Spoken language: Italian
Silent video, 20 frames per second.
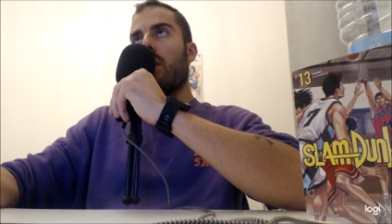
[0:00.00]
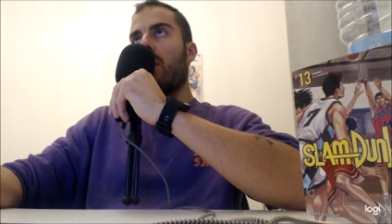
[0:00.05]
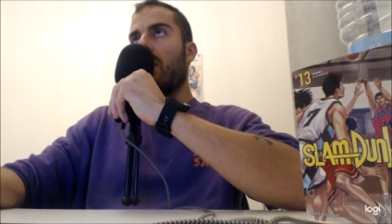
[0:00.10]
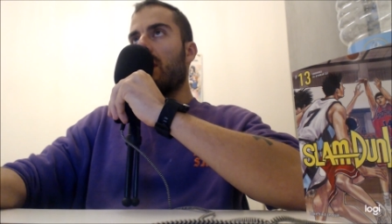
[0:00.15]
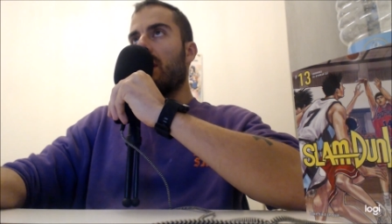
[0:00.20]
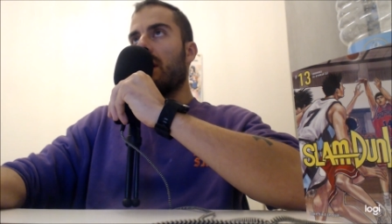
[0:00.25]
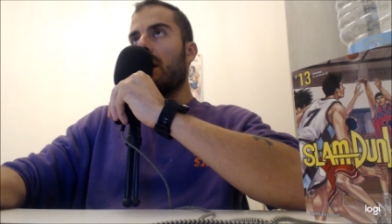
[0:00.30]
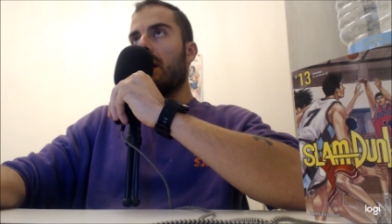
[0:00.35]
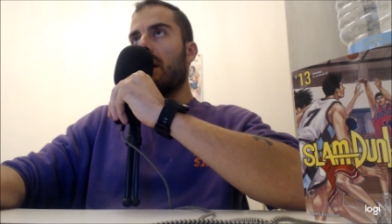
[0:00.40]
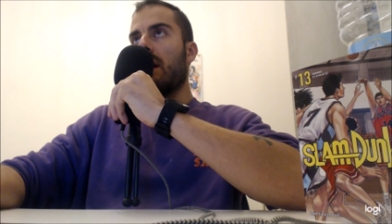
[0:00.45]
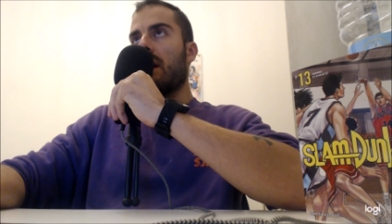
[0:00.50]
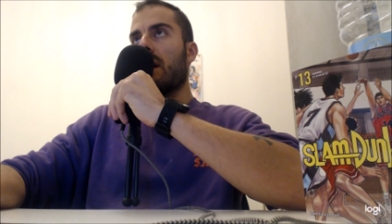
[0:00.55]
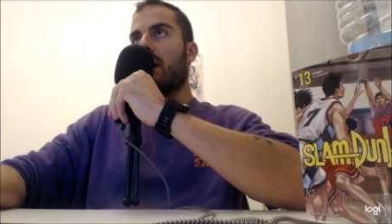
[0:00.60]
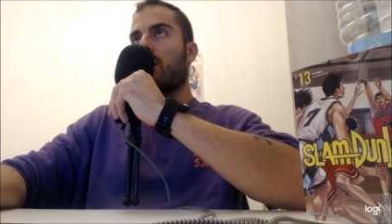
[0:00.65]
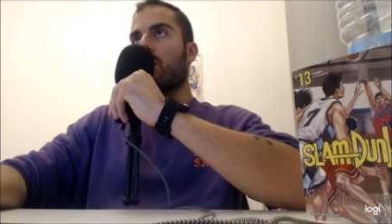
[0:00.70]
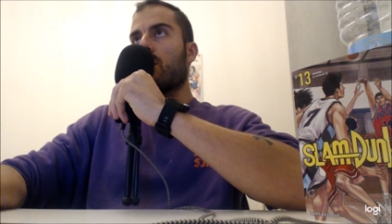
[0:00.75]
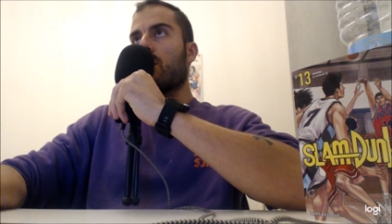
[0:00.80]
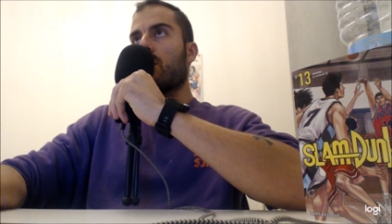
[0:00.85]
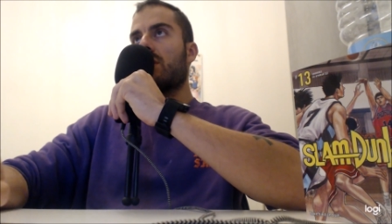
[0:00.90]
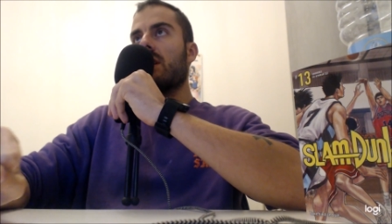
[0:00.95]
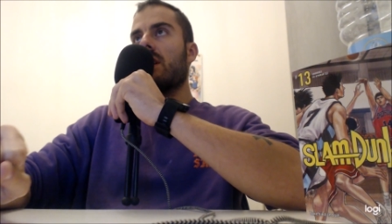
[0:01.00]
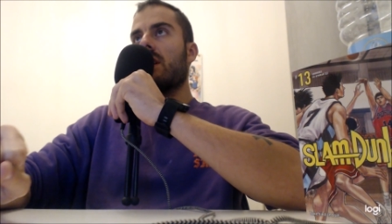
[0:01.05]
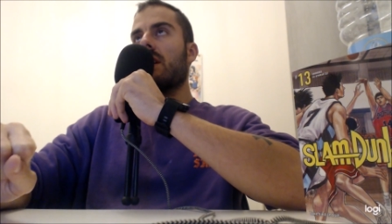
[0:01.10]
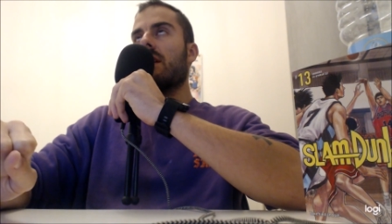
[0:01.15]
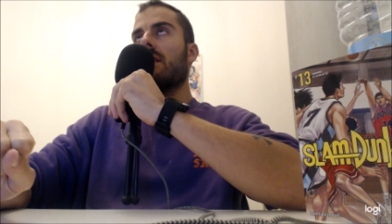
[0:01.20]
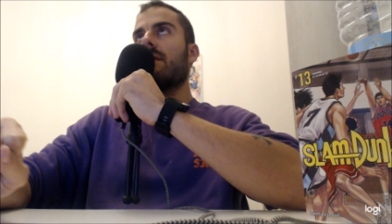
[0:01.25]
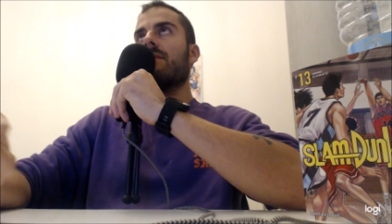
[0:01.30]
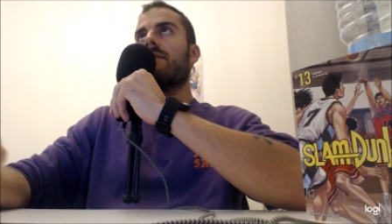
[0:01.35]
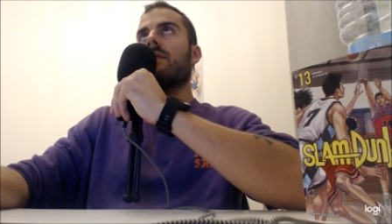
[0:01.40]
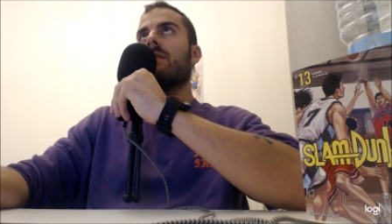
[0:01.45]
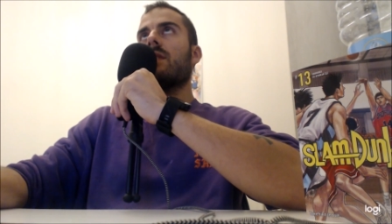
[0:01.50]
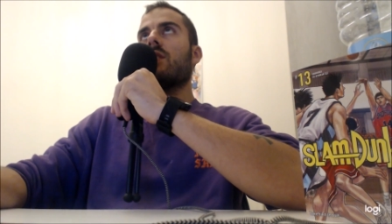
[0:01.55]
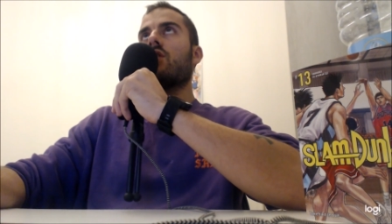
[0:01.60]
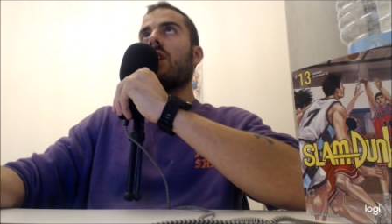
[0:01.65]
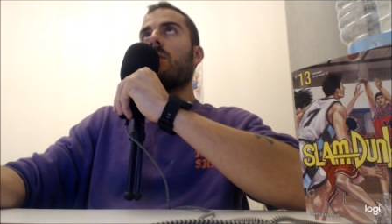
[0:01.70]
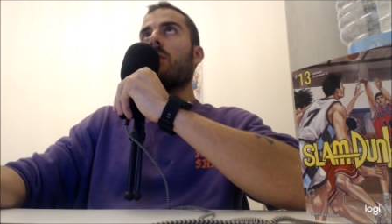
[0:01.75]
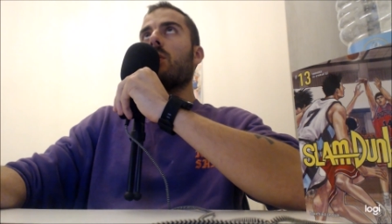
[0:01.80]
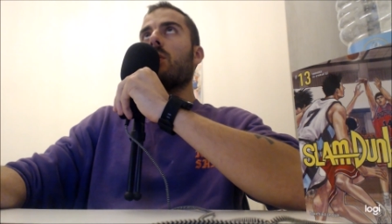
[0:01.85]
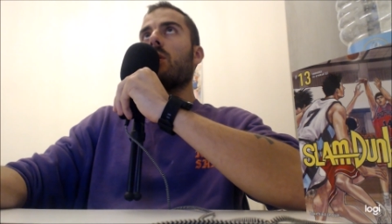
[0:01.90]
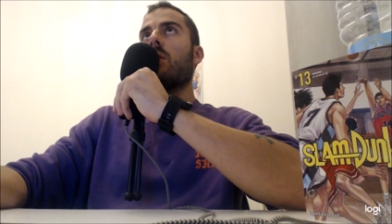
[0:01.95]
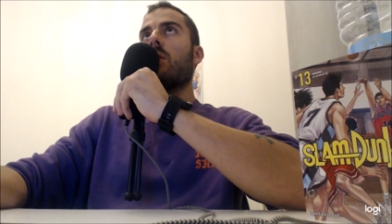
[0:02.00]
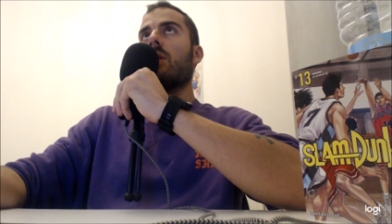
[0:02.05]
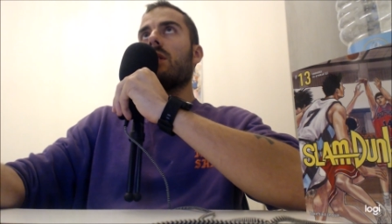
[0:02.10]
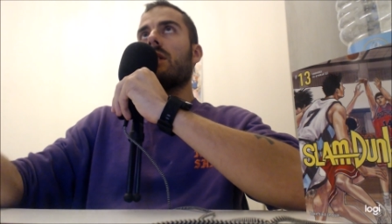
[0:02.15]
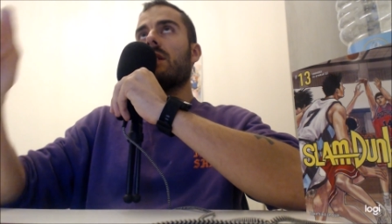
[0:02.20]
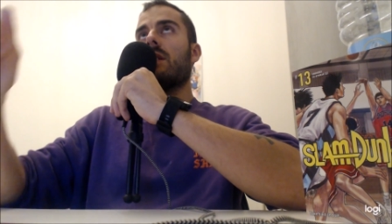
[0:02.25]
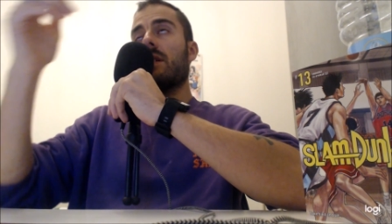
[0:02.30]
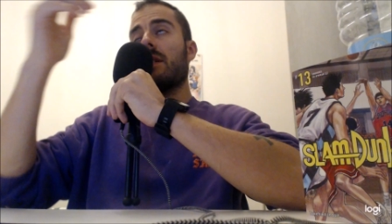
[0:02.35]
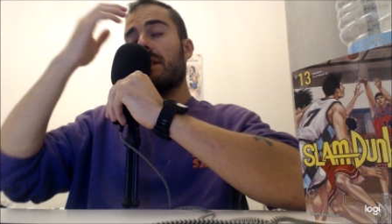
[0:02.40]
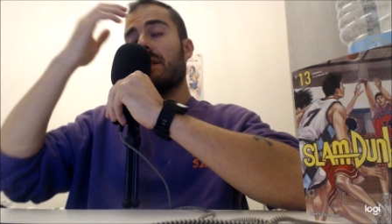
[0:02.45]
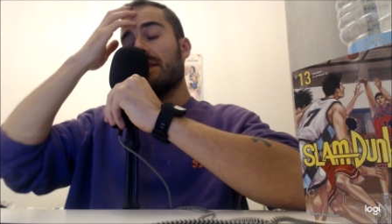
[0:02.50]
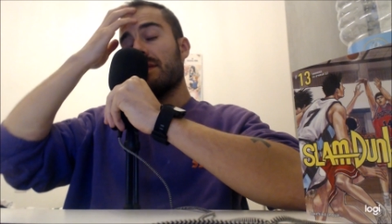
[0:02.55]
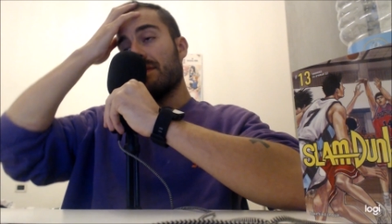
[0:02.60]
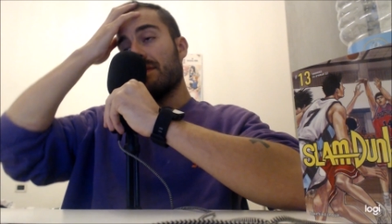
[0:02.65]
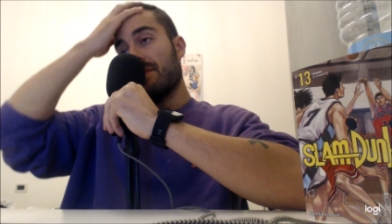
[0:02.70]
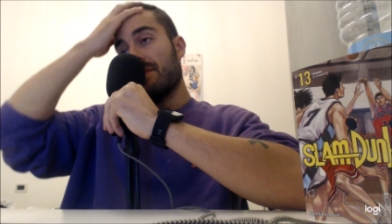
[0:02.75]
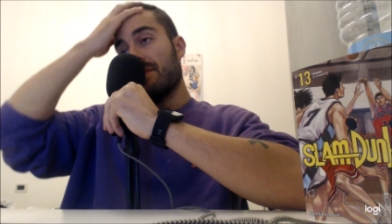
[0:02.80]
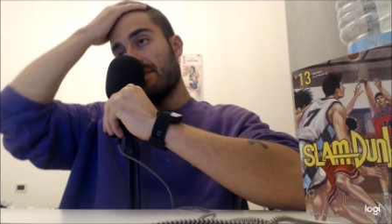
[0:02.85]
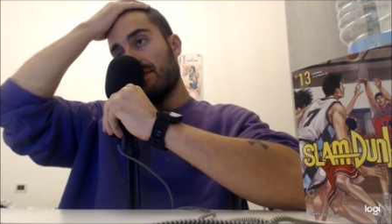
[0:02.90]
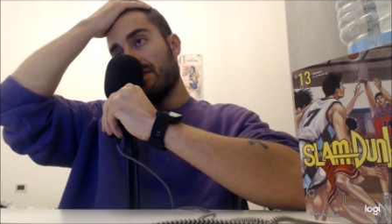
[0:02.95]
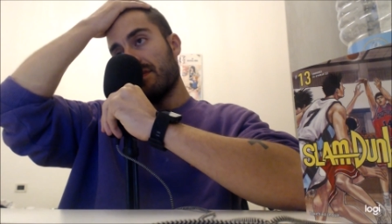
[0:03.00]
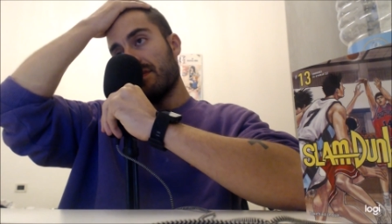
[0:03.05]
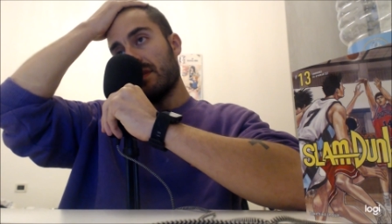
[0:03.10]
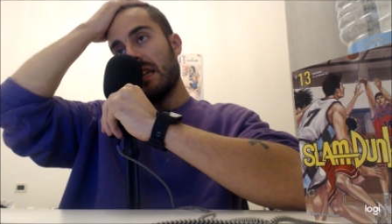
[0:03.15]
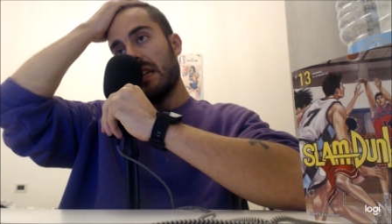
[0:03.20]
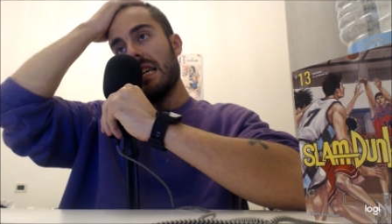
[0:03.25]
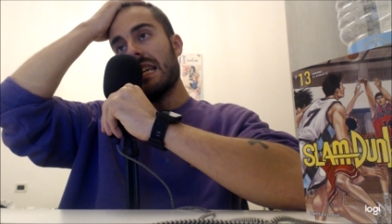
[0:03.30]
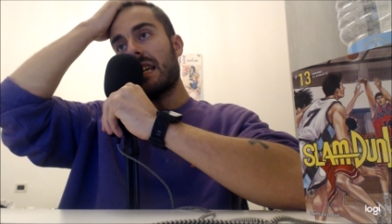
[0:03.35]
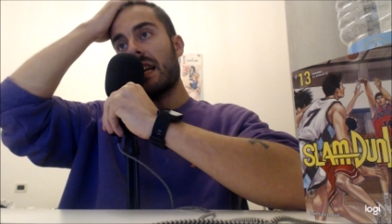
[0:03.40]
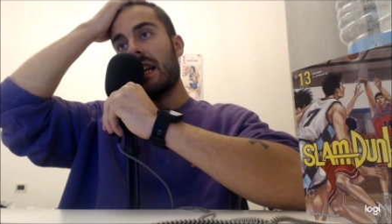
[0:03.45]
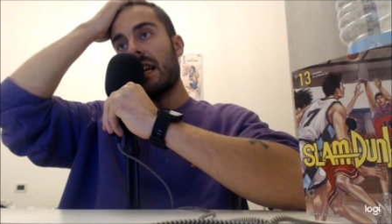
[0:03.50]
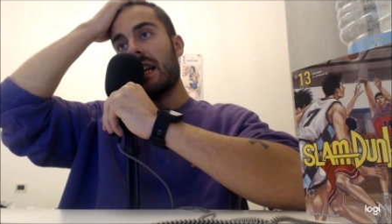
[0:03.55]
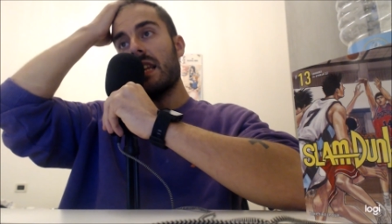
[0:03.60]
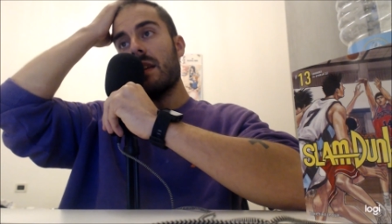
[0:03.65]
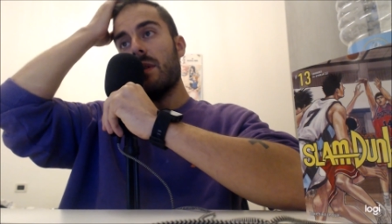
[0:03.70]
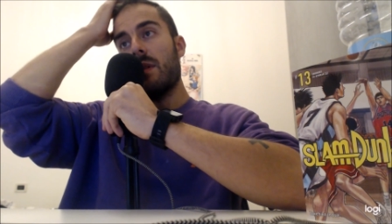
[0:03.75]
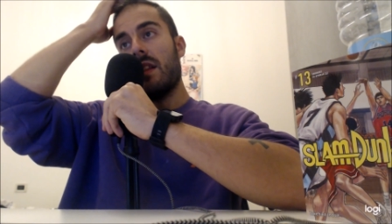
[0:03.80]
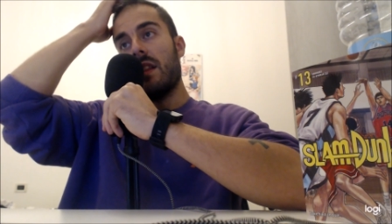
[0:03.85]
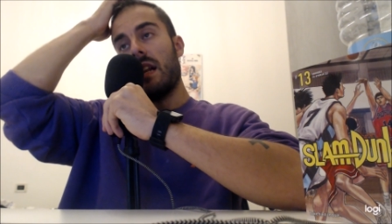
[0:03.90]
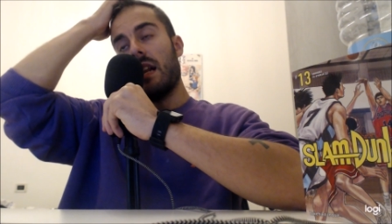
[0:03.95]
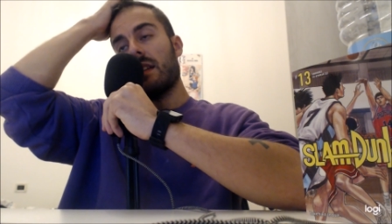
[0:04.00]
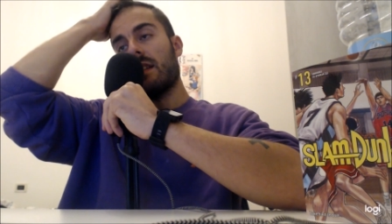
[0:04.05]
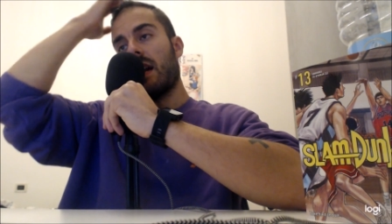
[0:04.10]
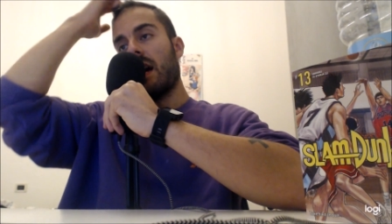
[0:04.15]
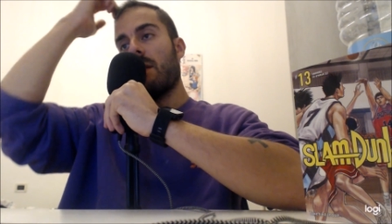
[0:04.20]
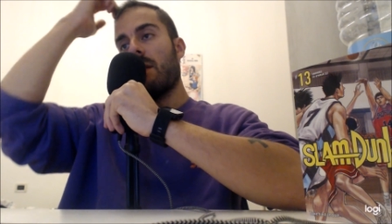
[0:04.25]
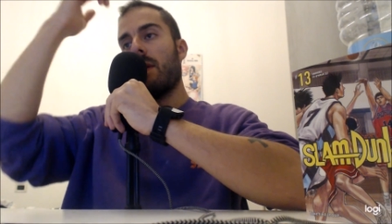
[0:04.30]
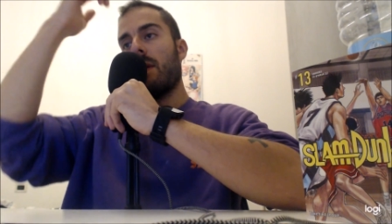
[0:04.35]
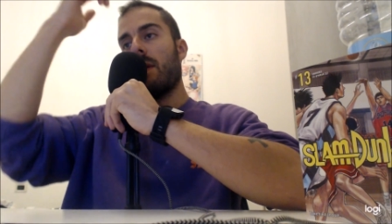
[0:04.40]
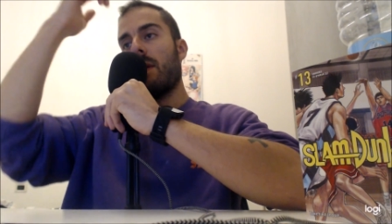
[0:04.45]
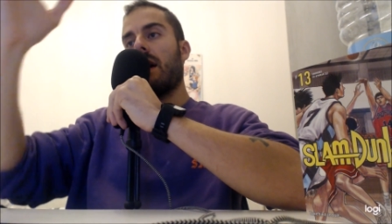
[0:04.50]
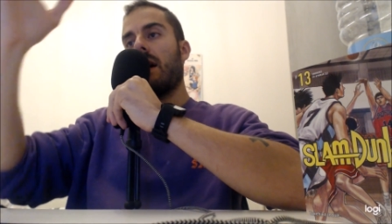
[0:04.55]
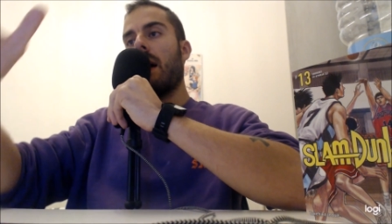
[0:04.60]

eh, così, diciamo, ehm, incredibile della trama.